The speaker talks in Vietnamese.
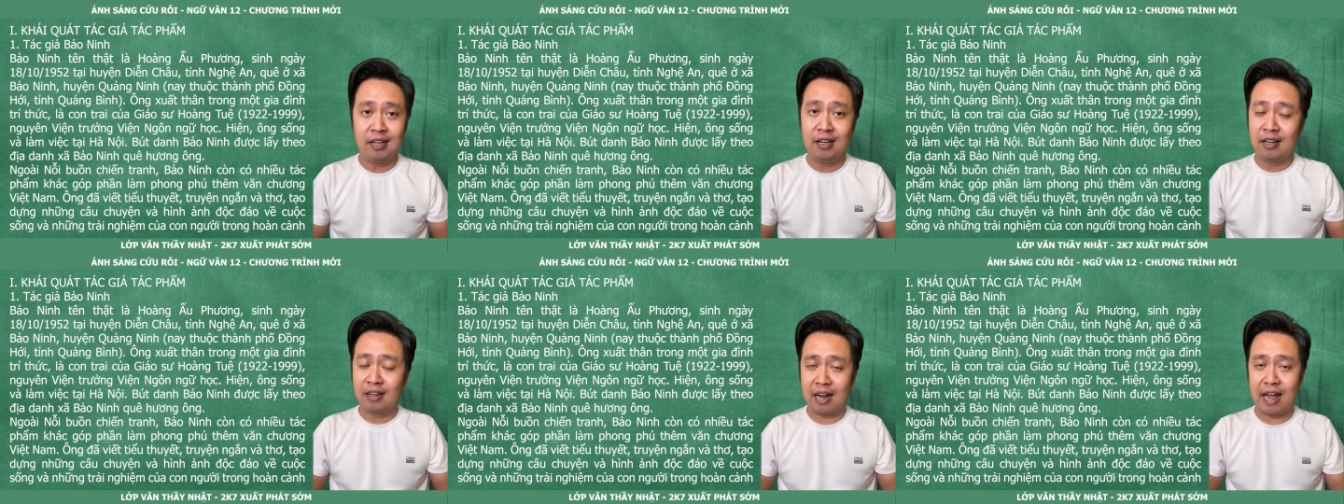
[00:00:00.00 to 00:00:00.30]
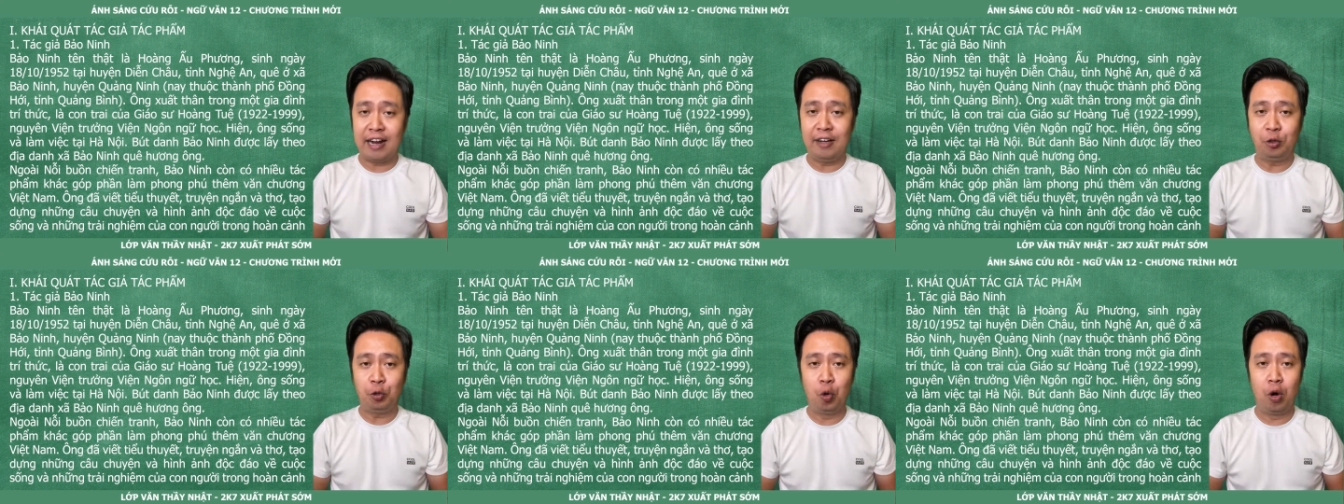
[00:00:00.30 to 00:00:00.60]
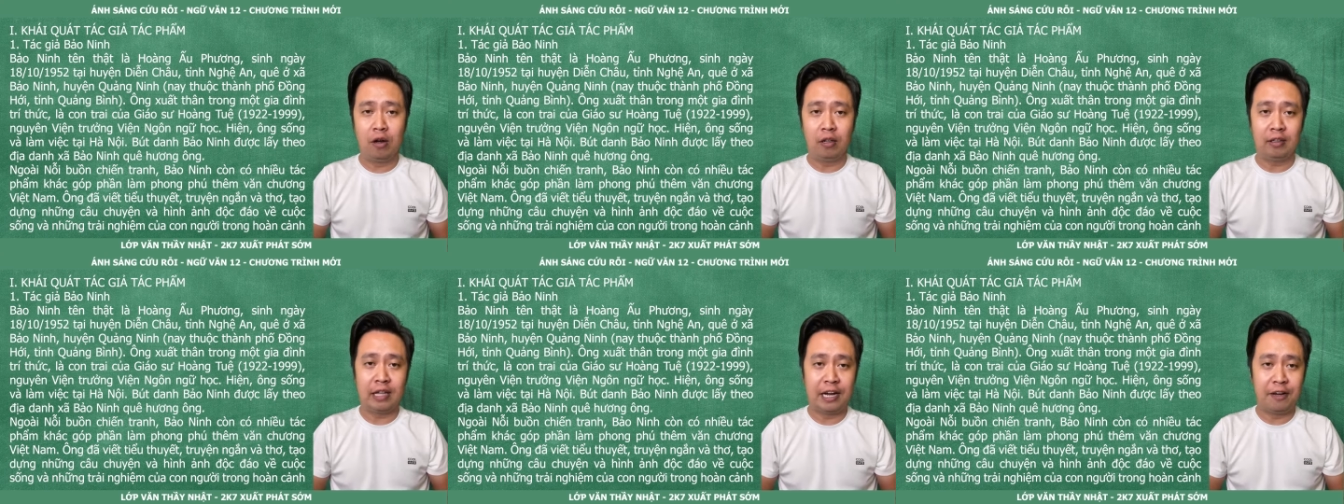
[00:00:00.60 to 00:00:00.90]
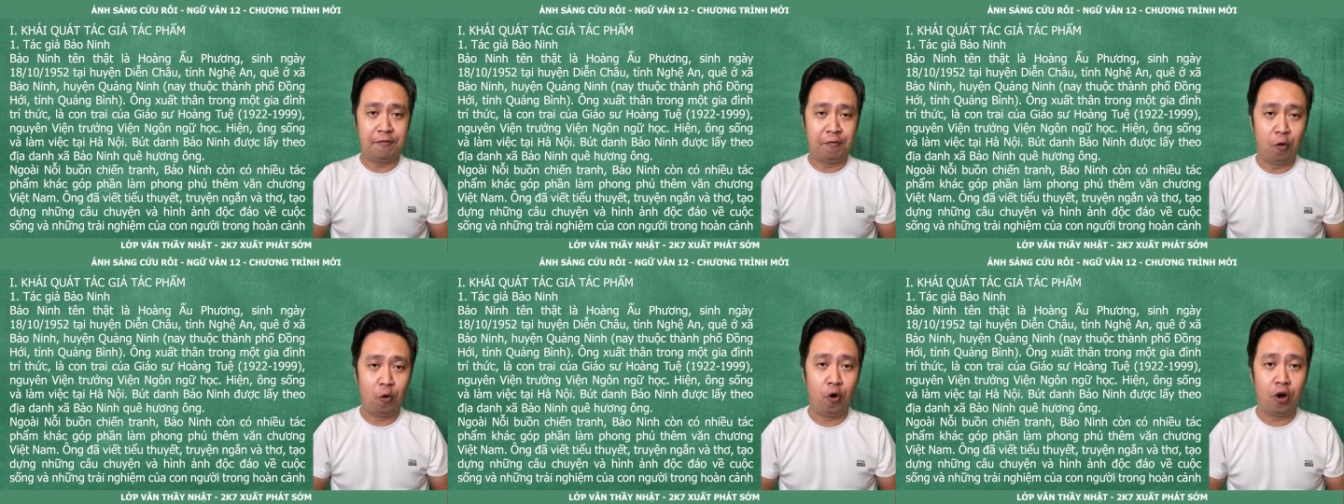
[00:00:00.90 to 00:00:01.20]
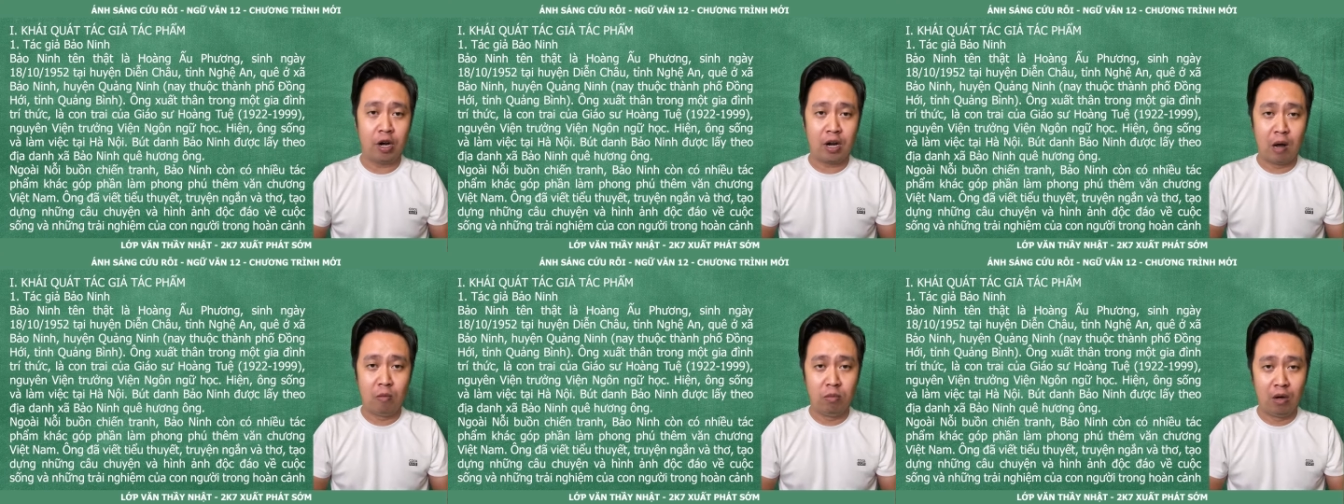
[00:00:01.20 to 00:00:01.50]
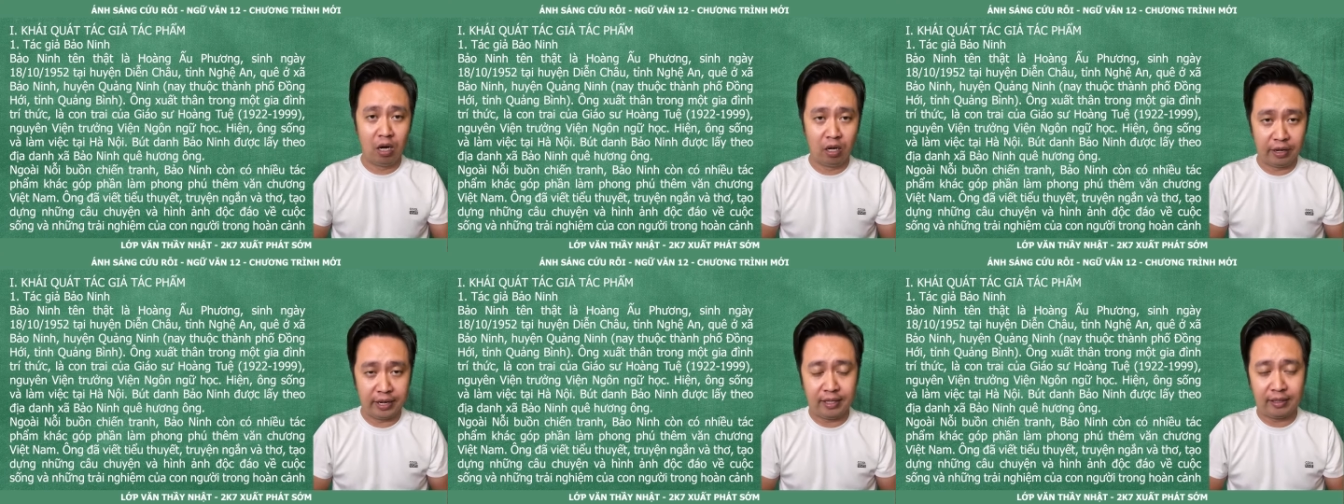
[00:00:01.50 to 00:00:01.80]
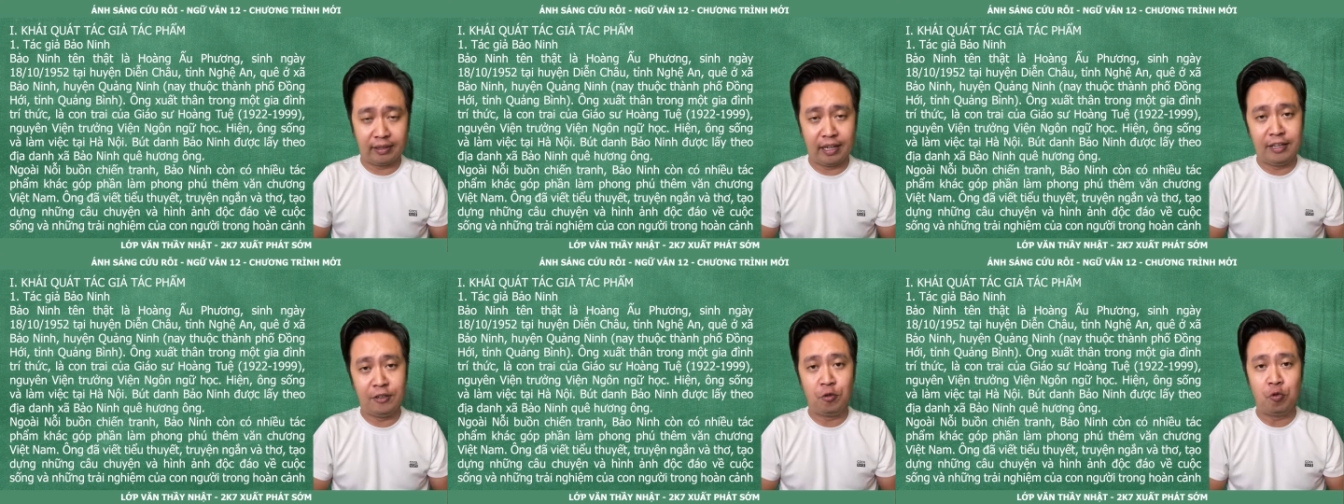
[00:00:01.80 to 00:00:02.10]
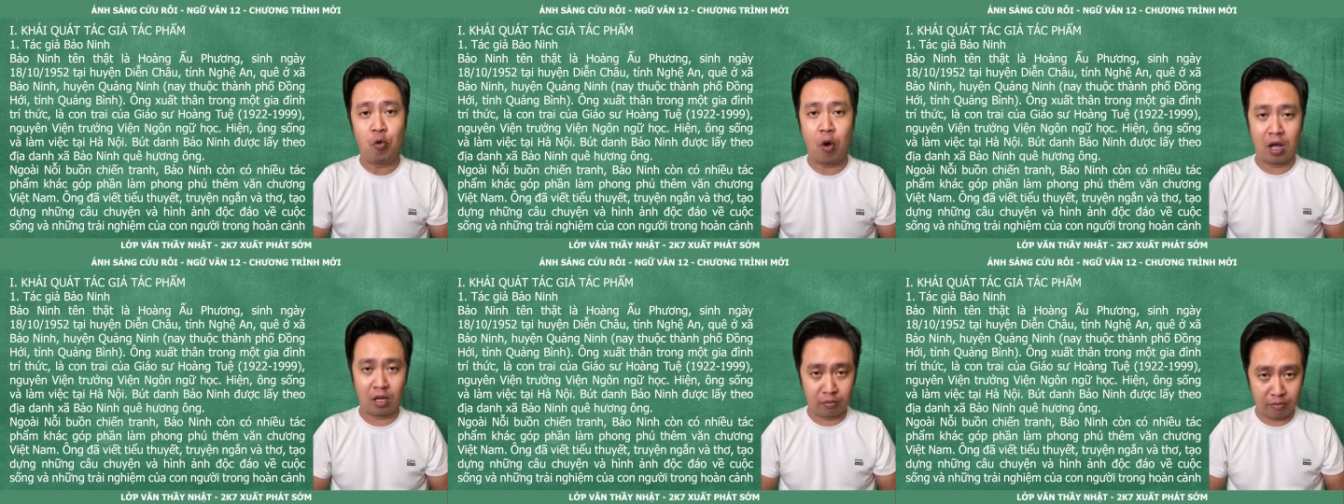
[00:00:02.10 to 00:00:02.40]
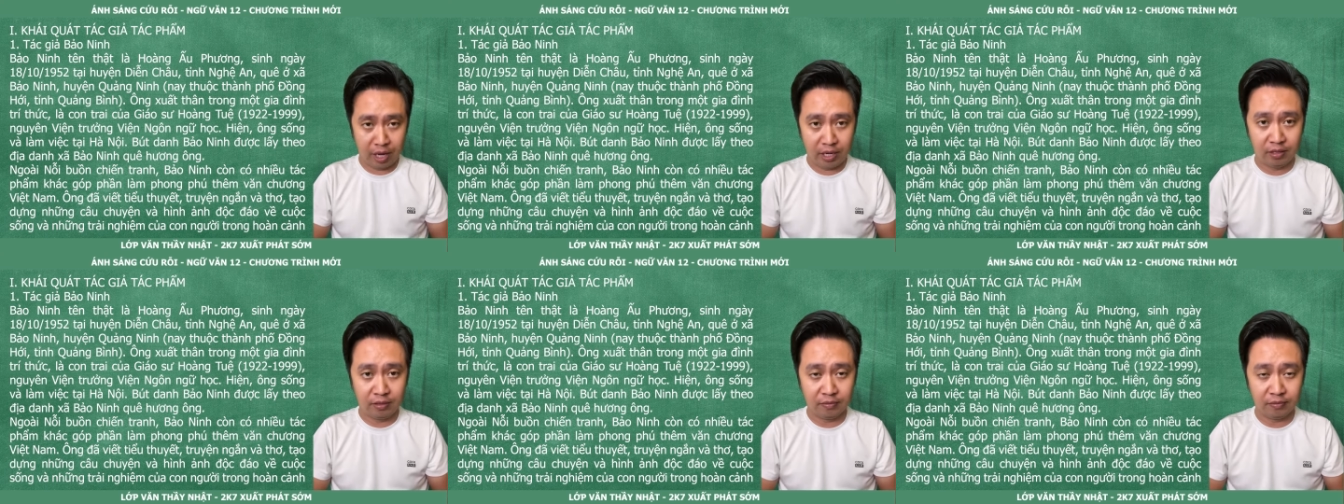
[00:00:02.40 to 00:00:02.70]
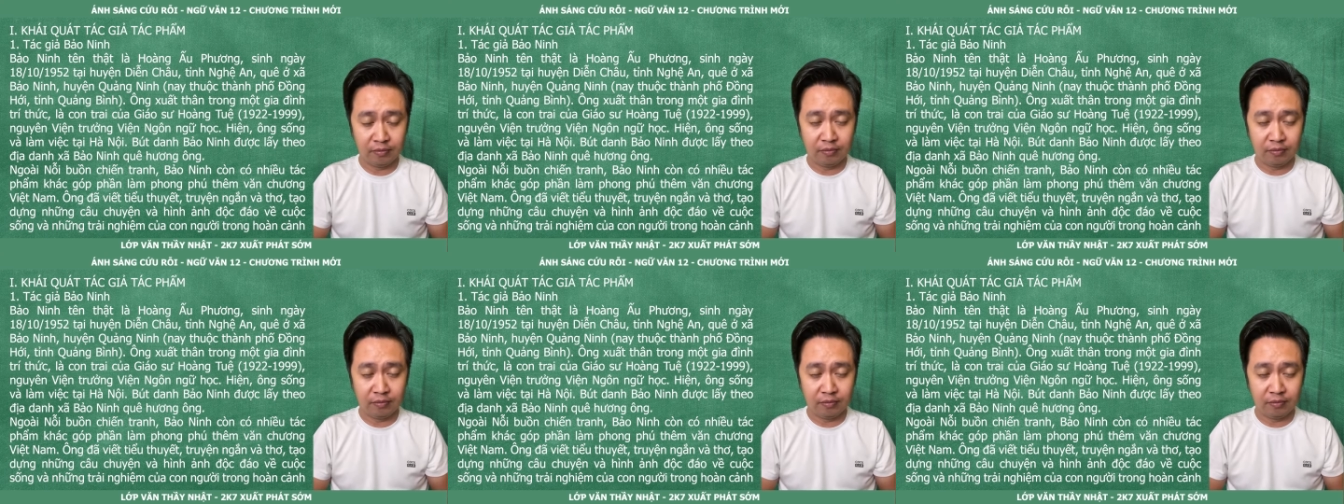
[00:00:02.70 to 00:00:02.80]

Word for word: nay thuộc thành phố Đồng Hới, tỉnh Quảng Bình.